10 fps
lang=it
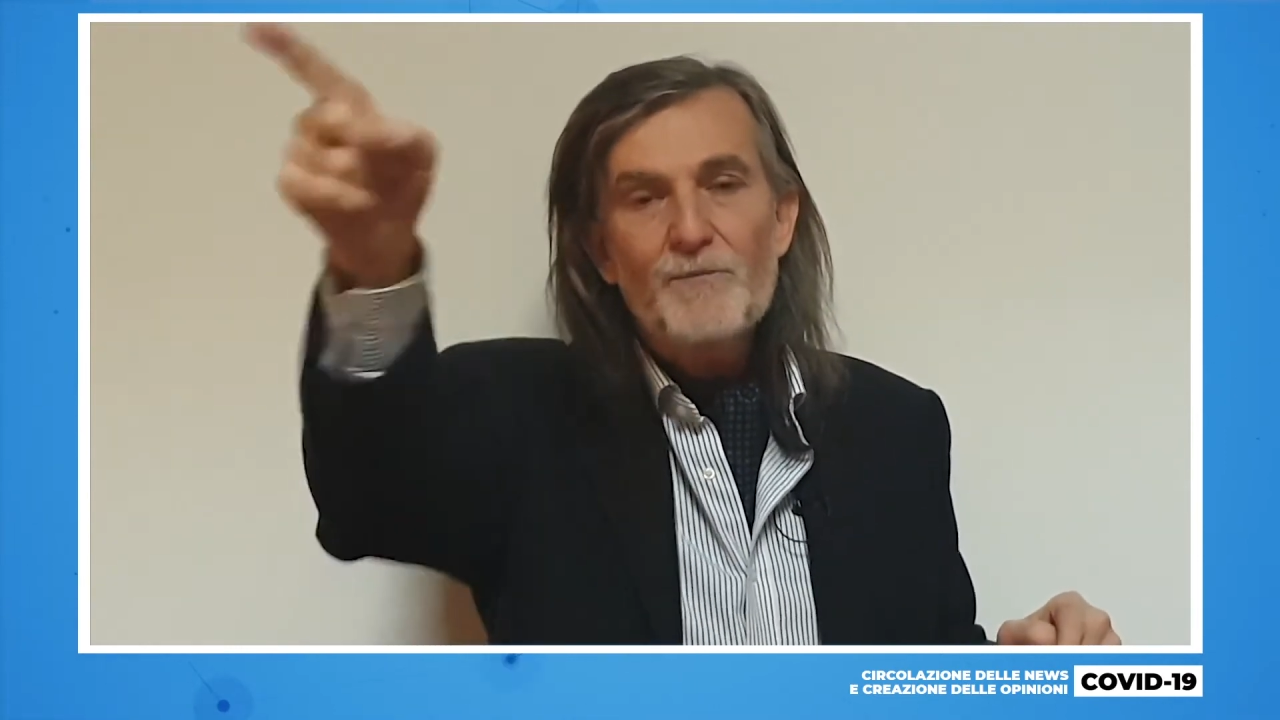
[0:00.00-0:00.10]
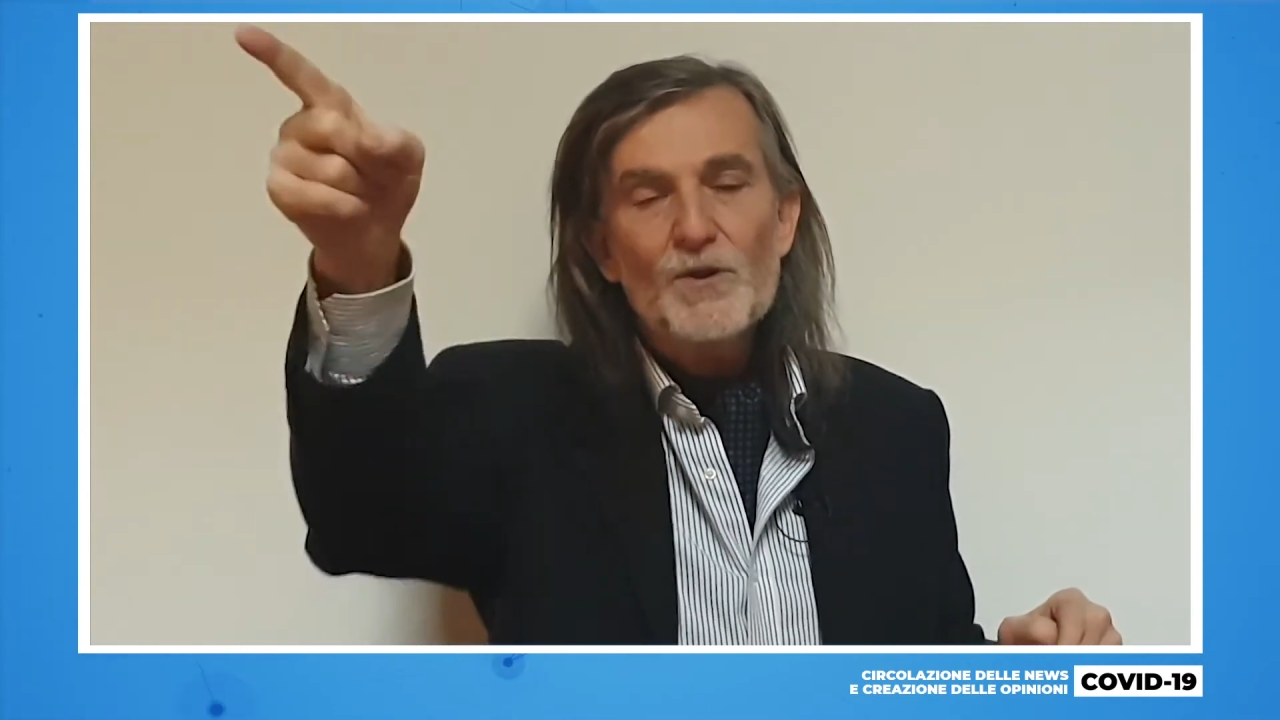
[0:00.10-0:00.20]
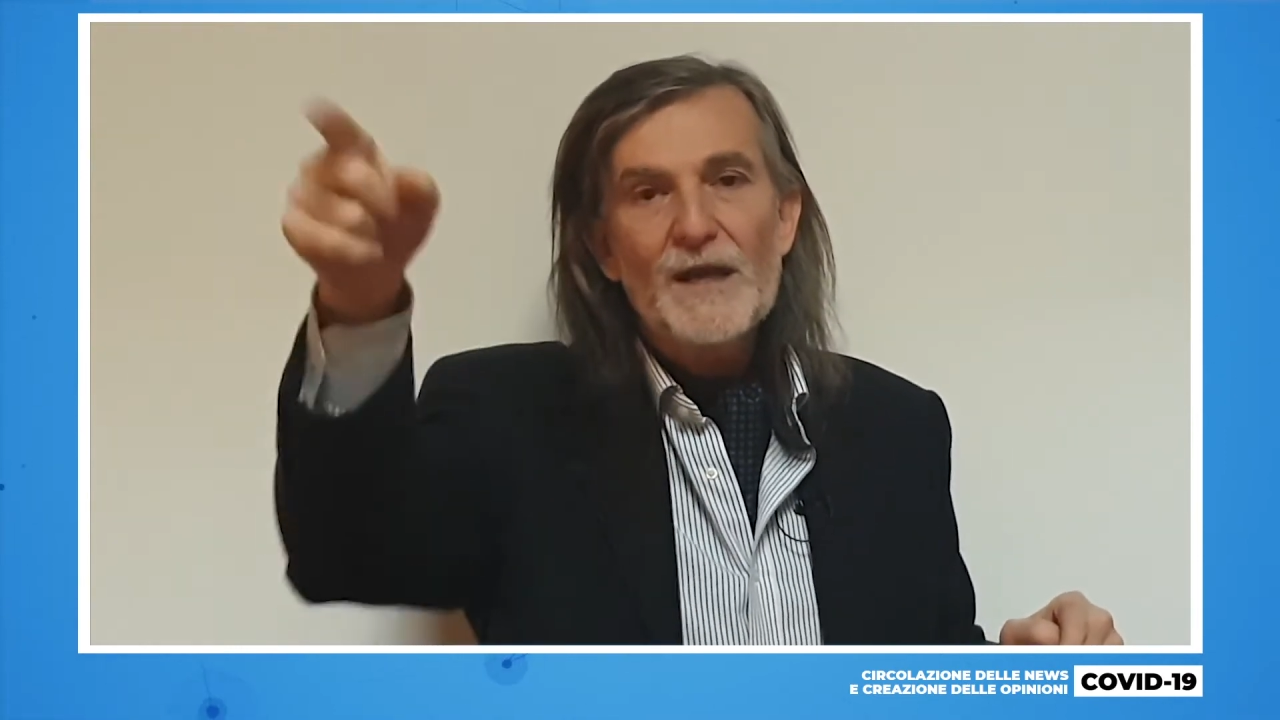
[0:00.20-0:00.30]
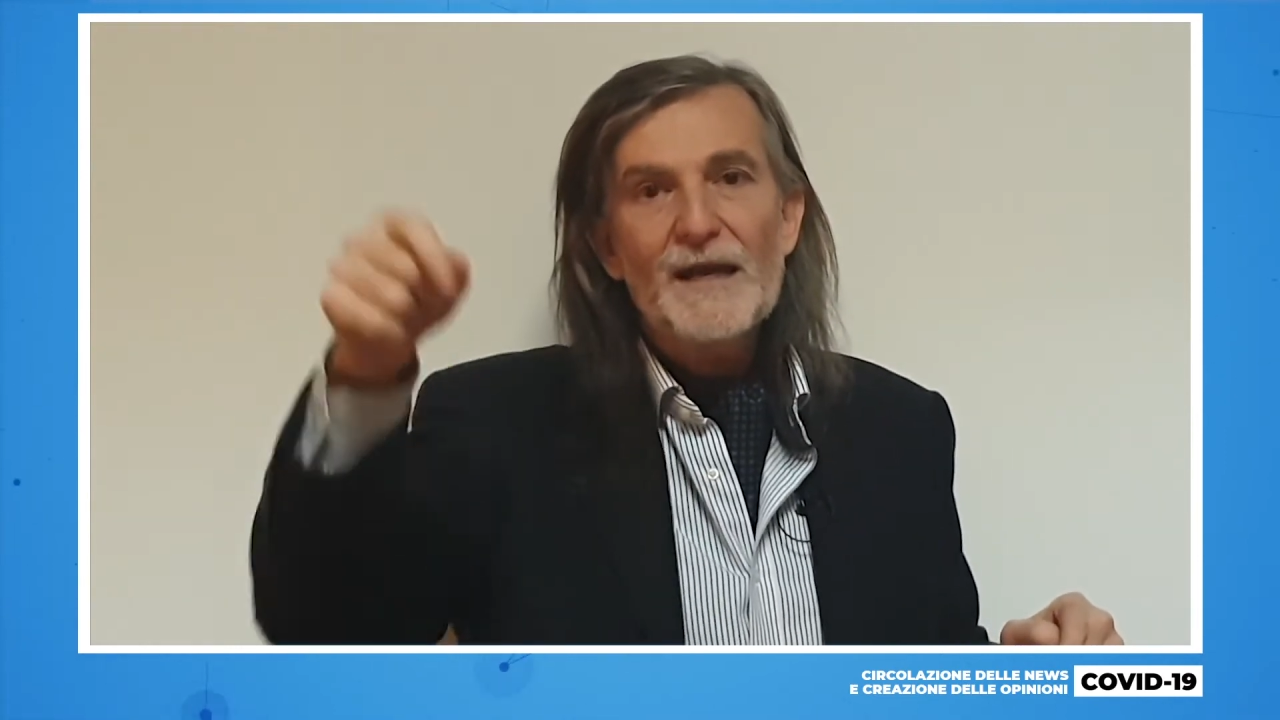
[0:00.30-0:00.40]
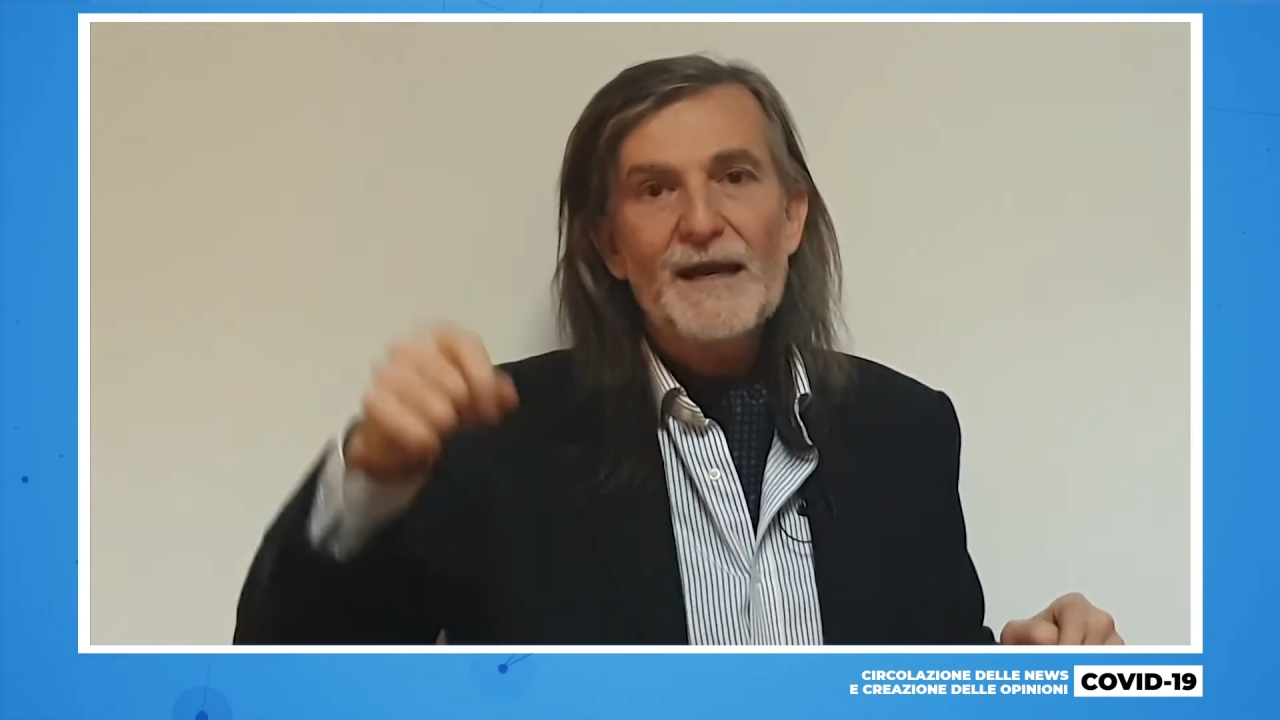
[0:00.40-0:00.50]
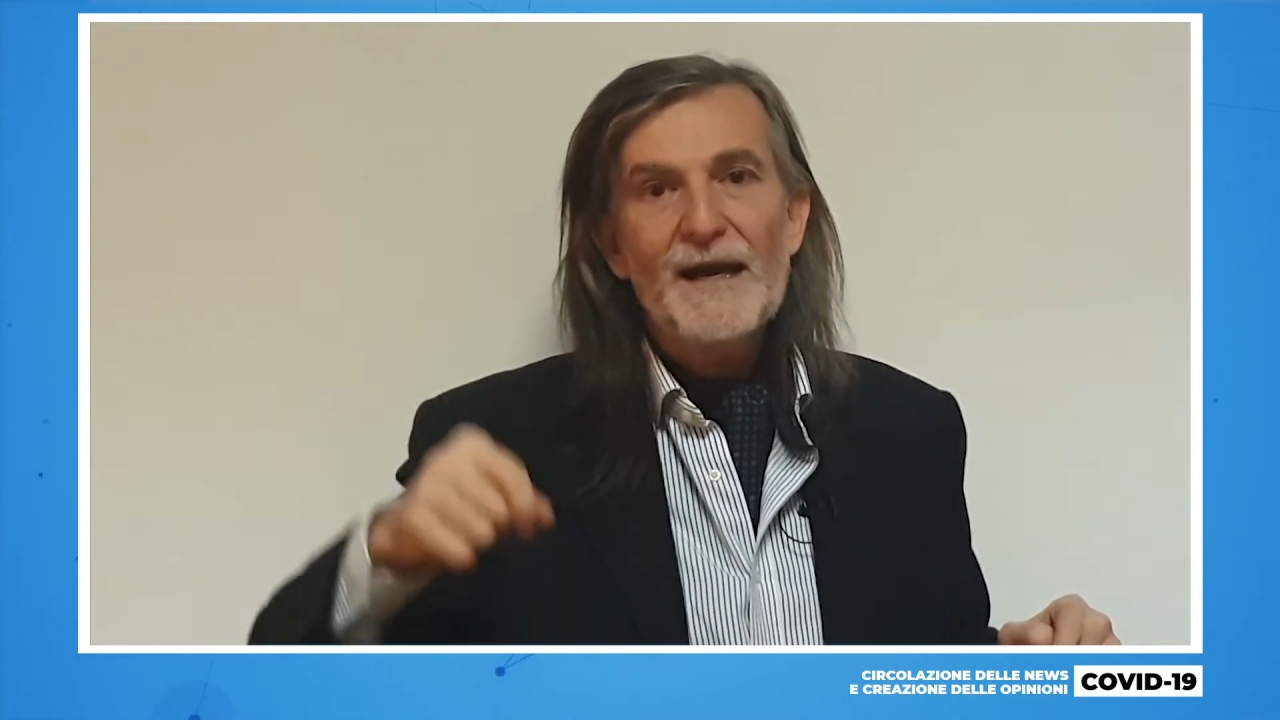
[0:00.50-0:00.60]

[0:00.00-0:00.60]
poter